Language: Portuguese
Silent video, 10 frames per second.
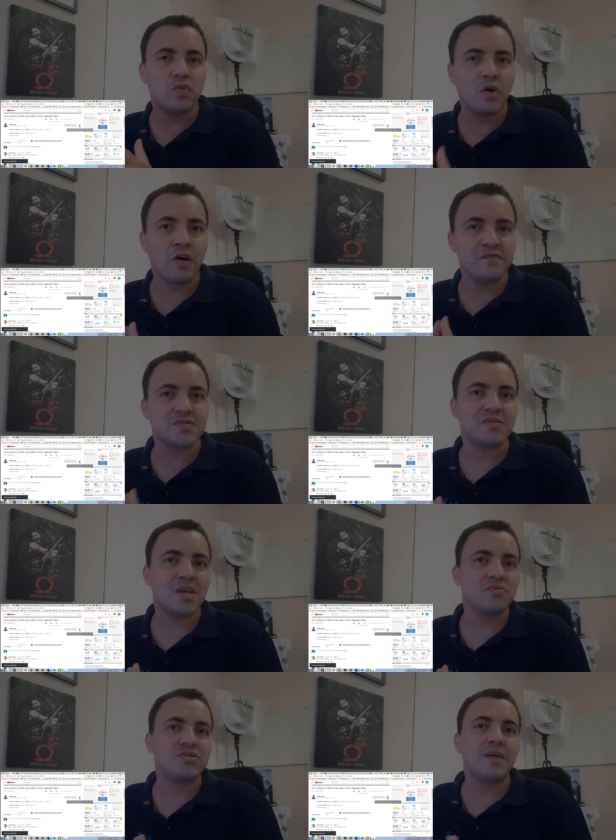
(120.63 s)
novos
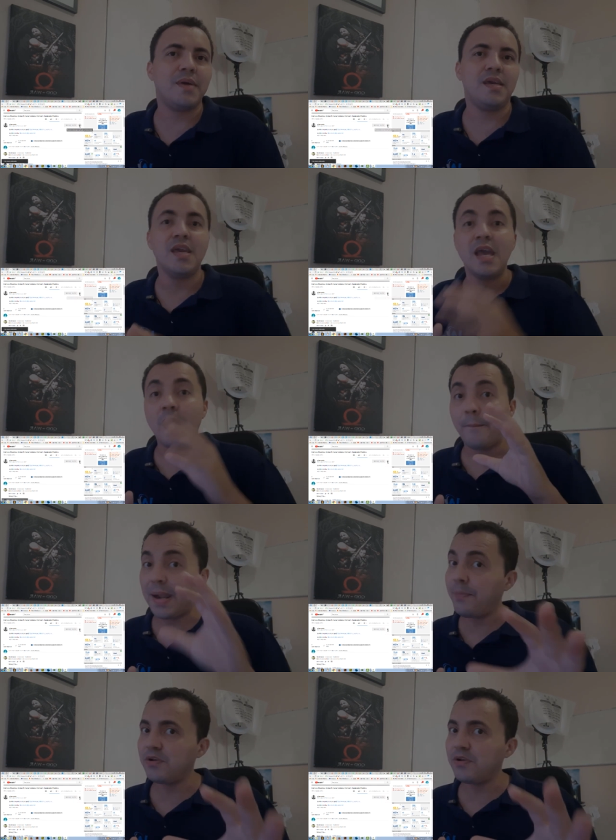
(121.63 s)
conteúdos também para